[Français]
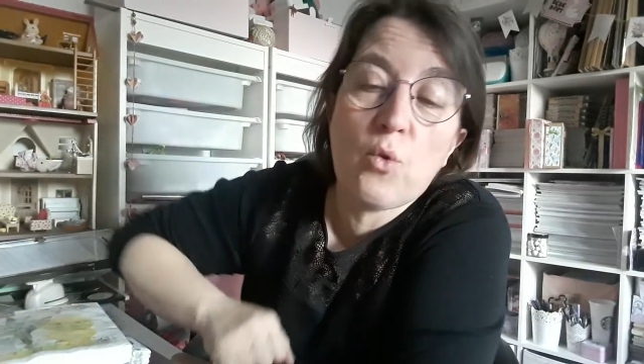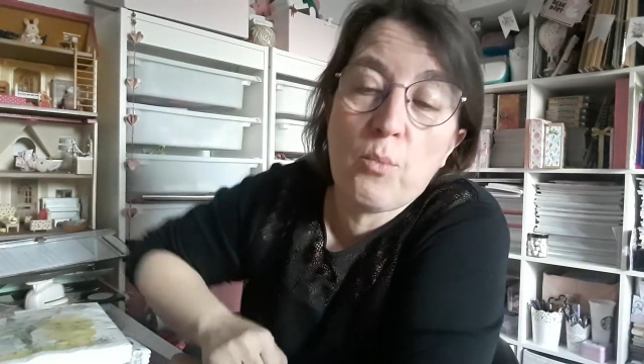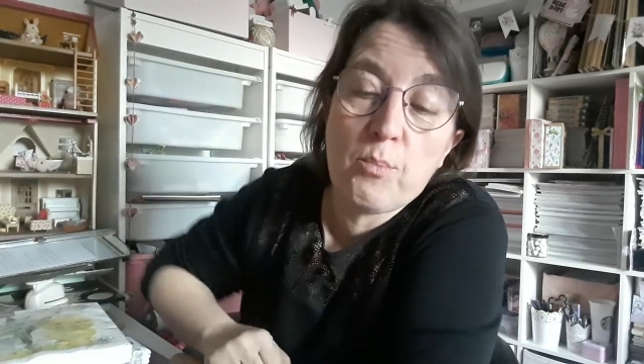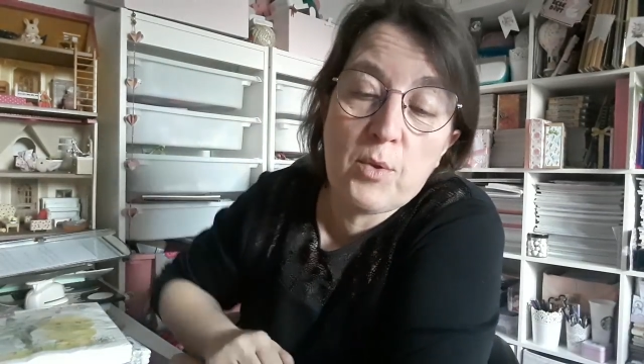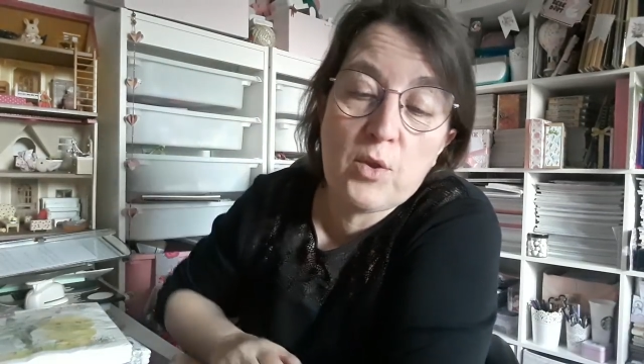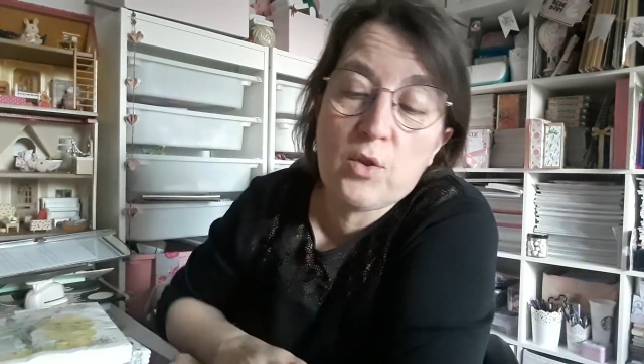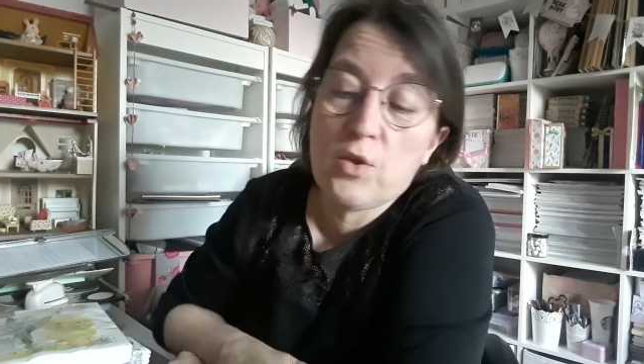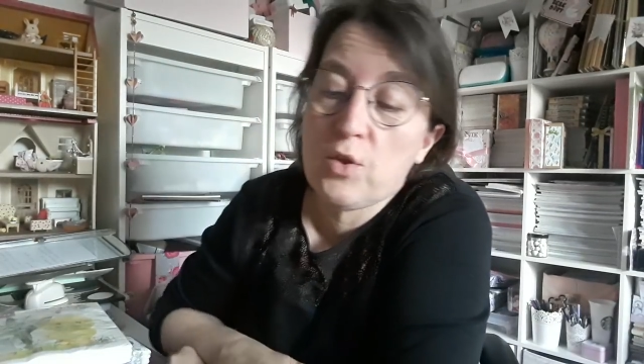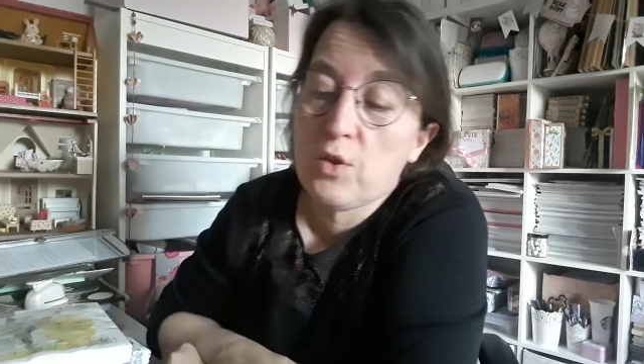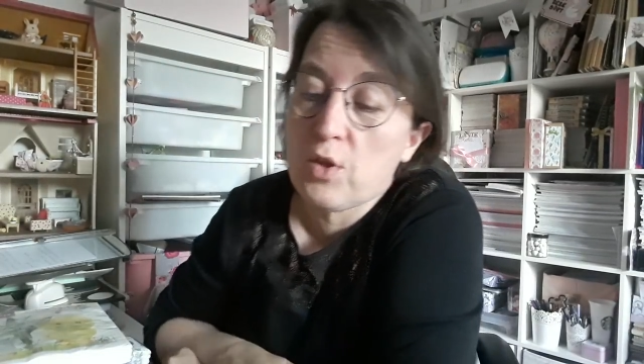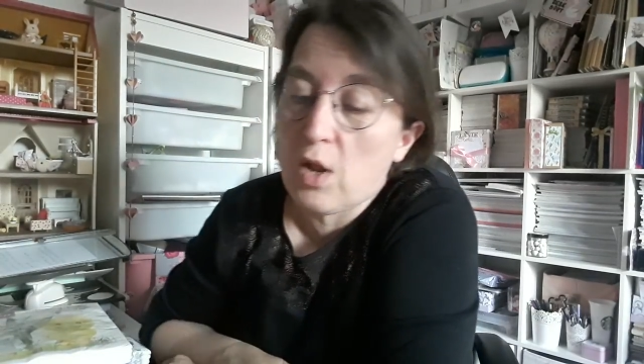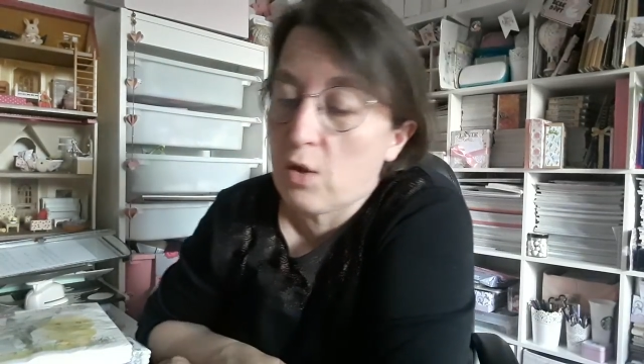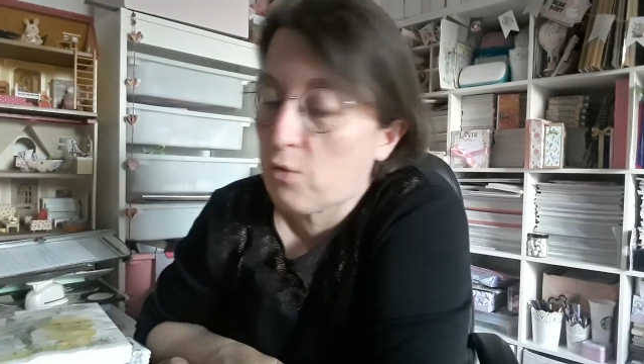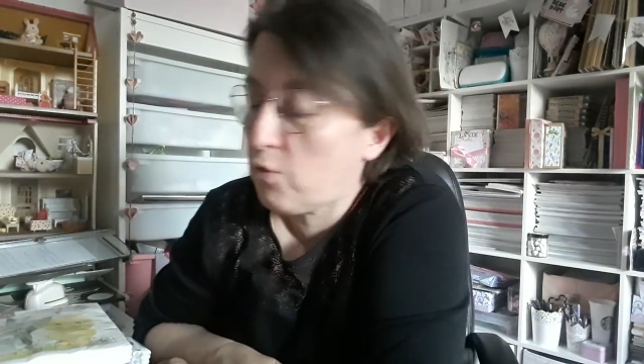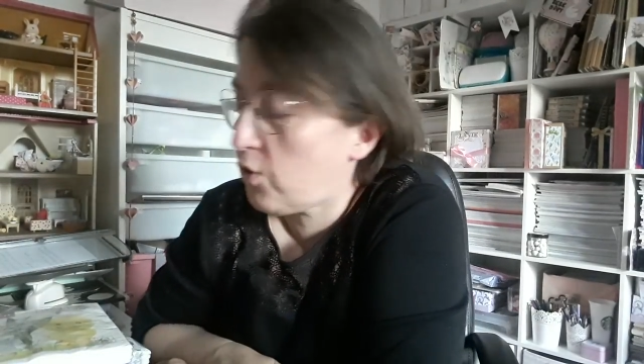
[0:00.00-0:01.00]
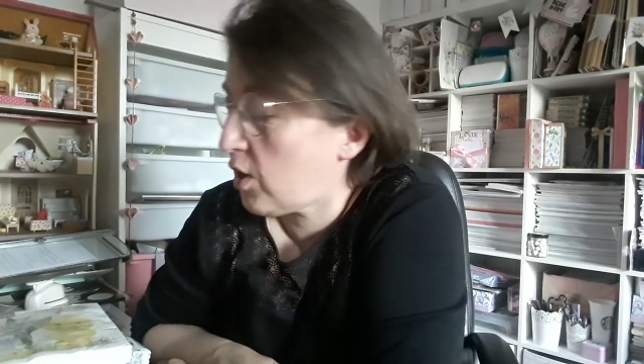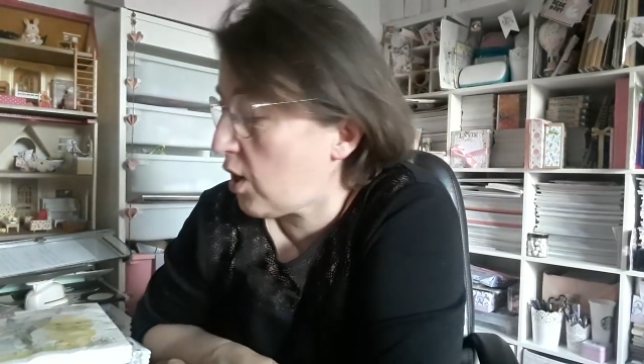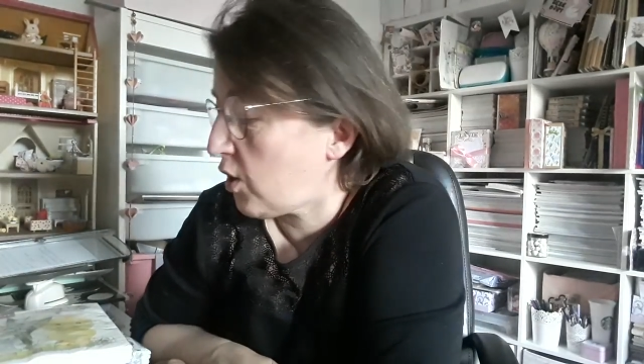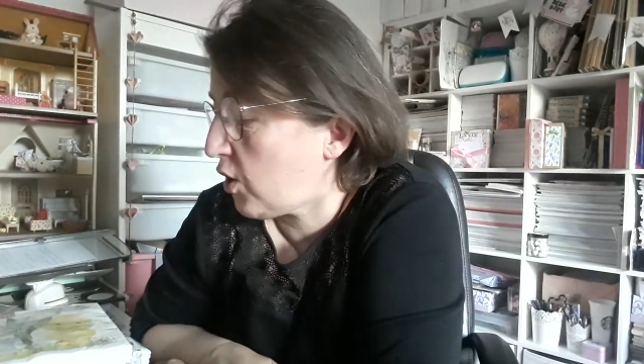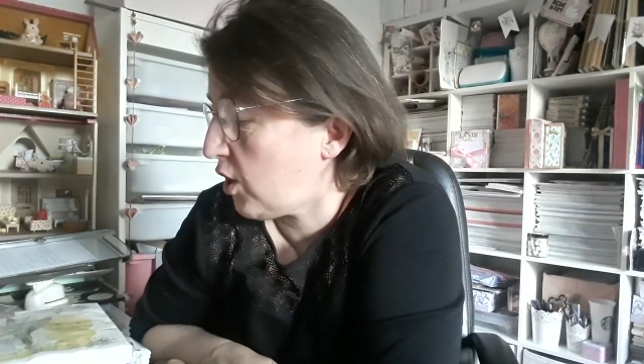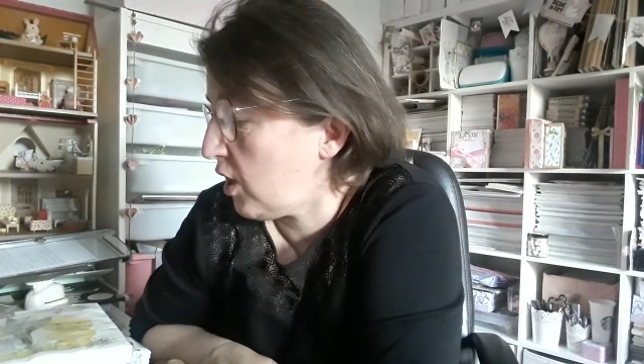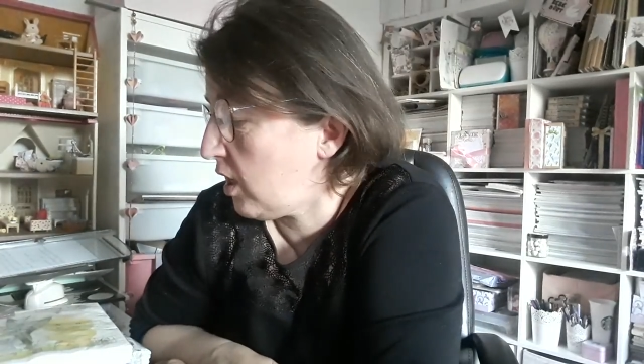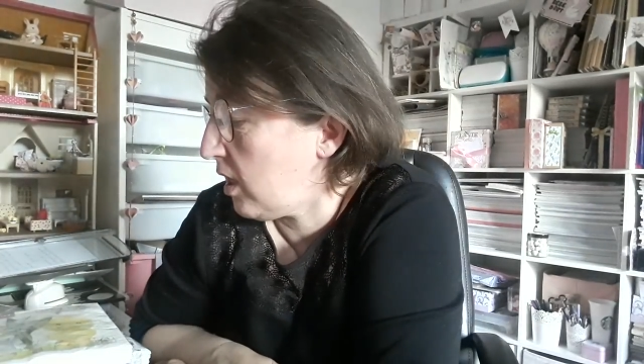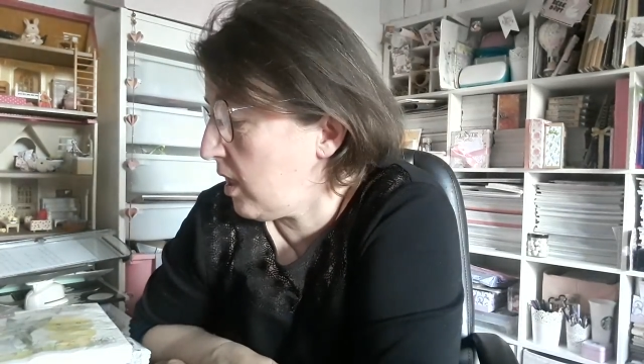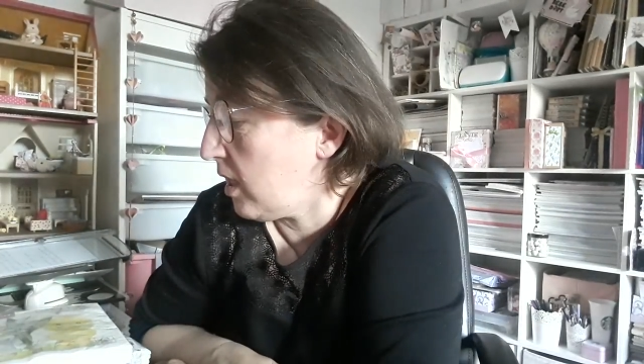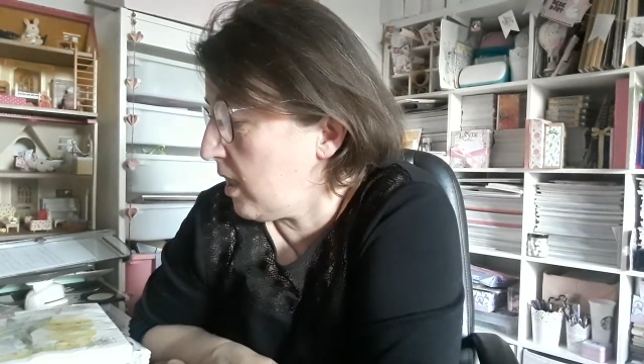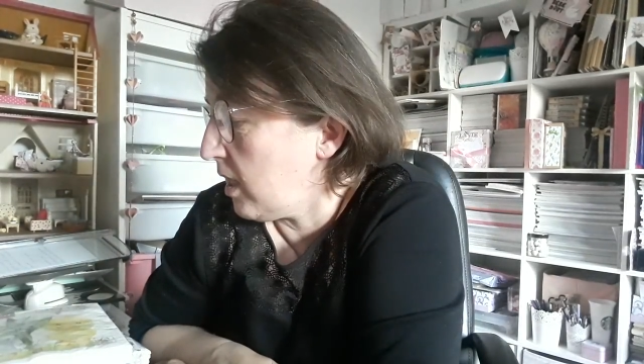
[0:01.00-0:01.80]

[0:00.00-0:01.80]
bêtises là que j'ai achetées,